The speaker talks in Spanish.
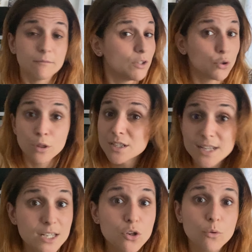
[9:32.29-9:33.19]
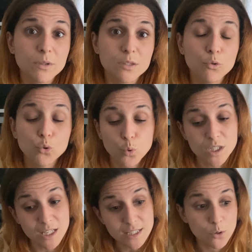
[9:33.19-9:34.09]
Entonces es lo mismo, tú
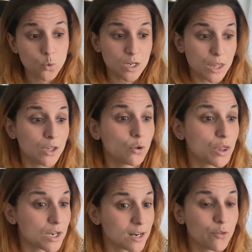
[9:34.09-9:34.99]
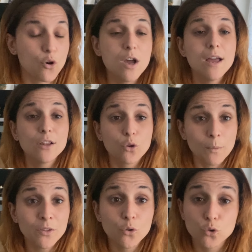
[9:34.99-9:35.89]
estás en un recinto cerrado
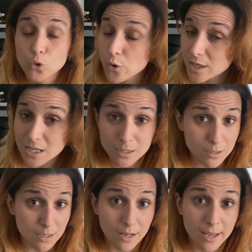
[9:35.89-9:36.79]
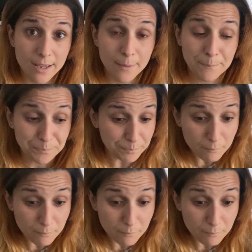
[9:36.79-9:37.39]
tomando todas las eh,